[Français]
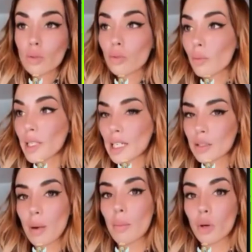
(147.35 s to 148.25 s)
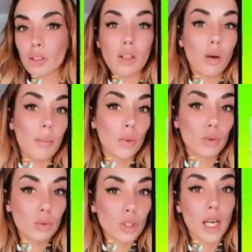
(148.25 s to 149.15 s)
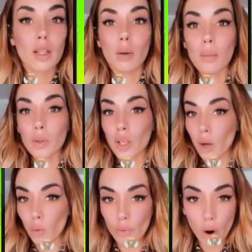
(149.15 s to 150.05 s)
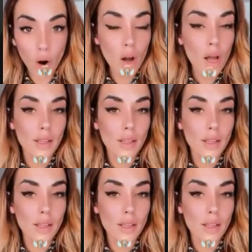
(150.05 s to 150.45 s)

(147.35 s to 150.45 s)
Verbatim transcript: tous vos messages m'apportent énormément de soutien, énormément de réconfort.